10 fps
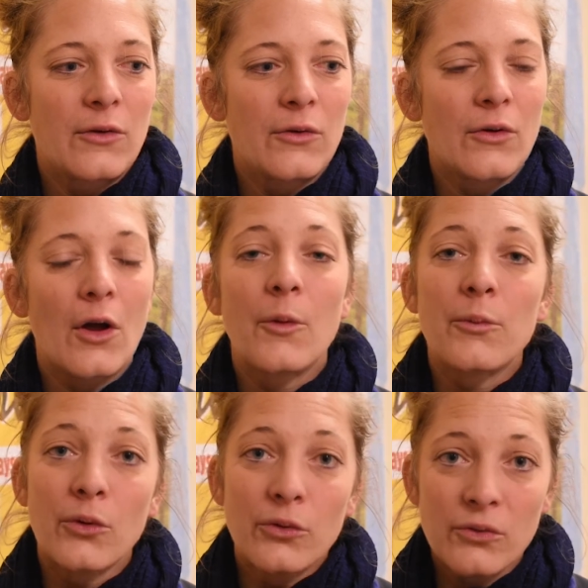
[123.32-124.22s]
que euh,
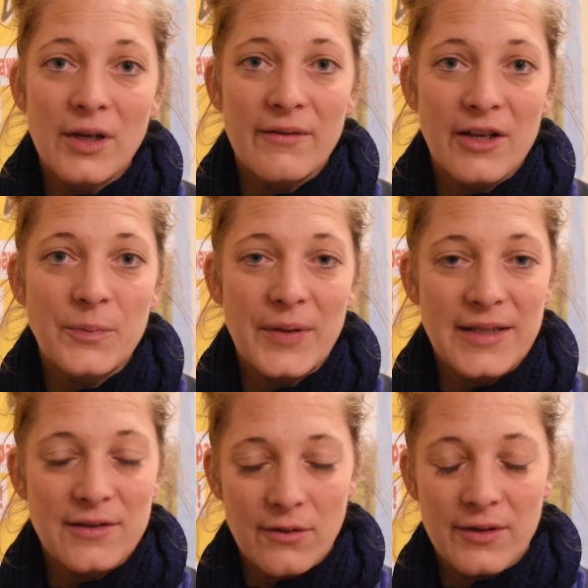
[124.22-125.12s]
pour nous, l'élevage
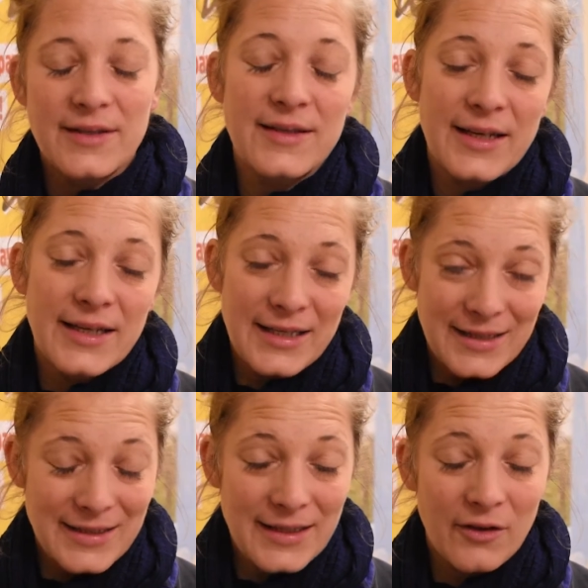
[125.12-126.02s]
paysan, et c'est ça qui
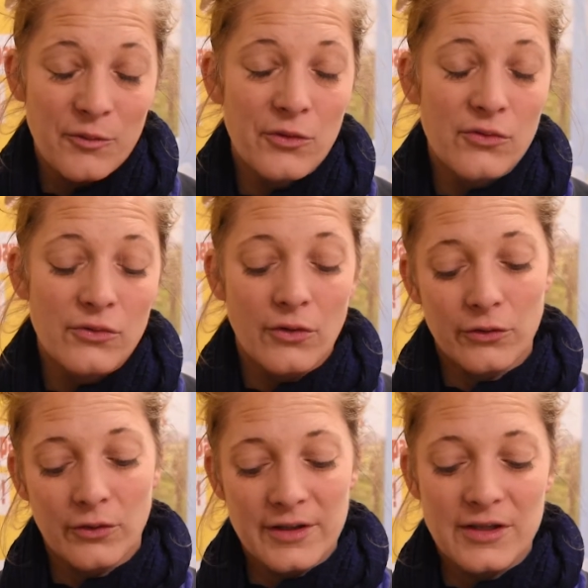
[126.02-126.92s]
les énerve beaucoup
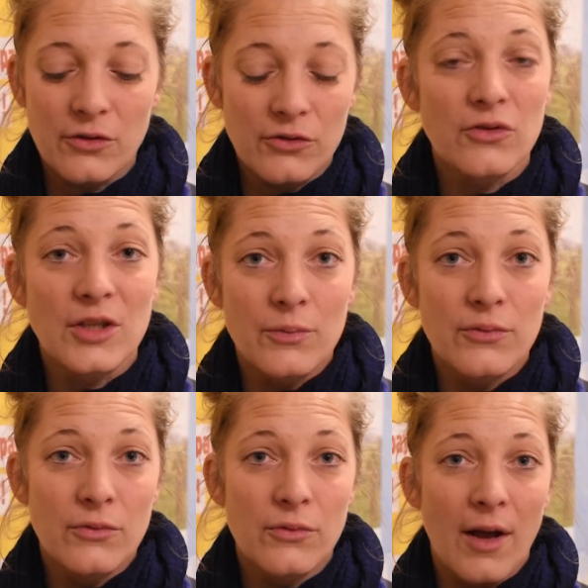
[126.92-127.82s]
dans les échanges que j'ai
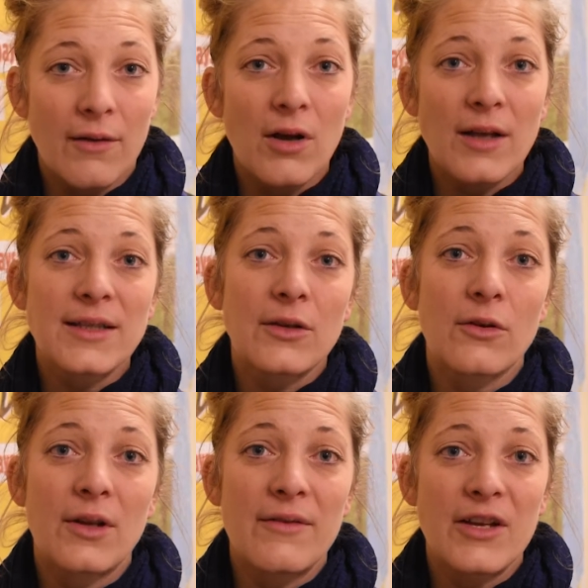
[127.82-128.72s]
pu avoir, c'est
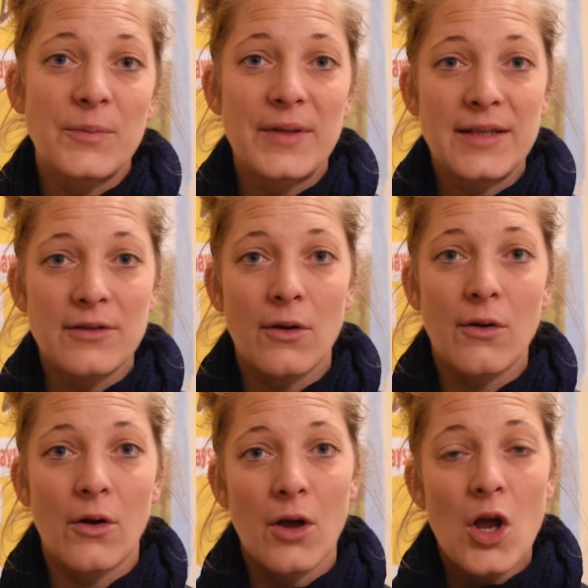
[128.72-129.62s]
que l'élevage
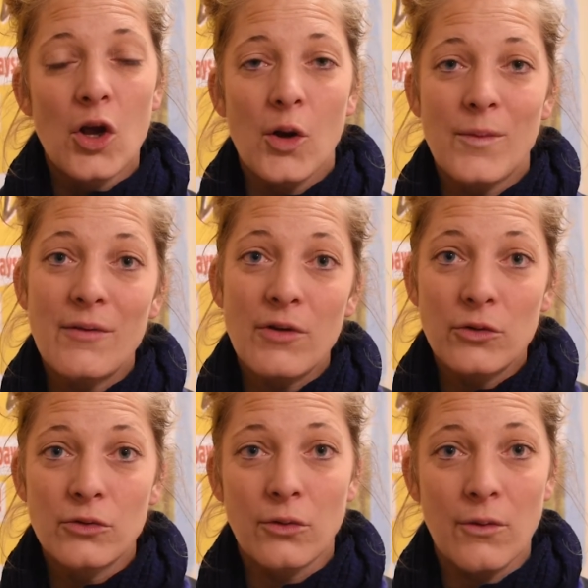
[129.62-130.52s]
paysan, euh, comme la voie
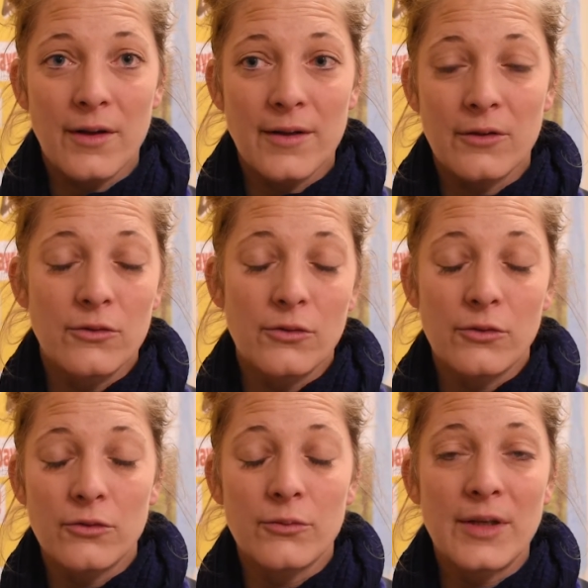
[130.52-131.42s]
du,
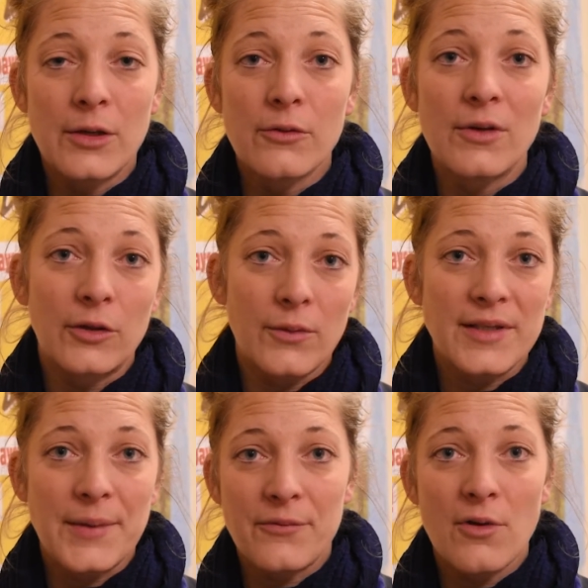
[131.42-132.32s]
du, milieu ou la
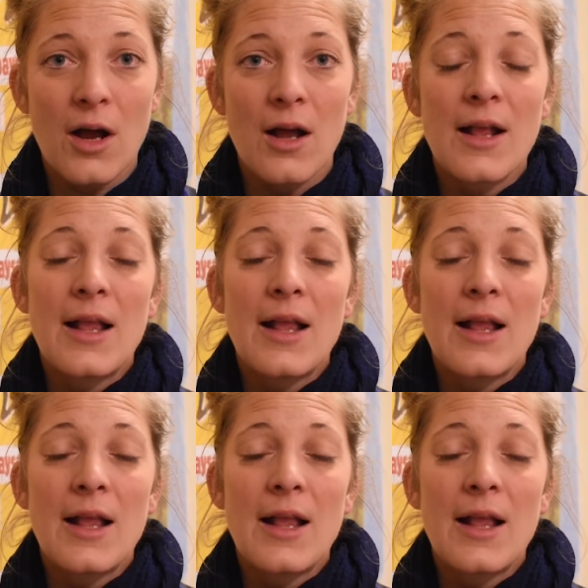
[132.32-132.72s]
troisième voie,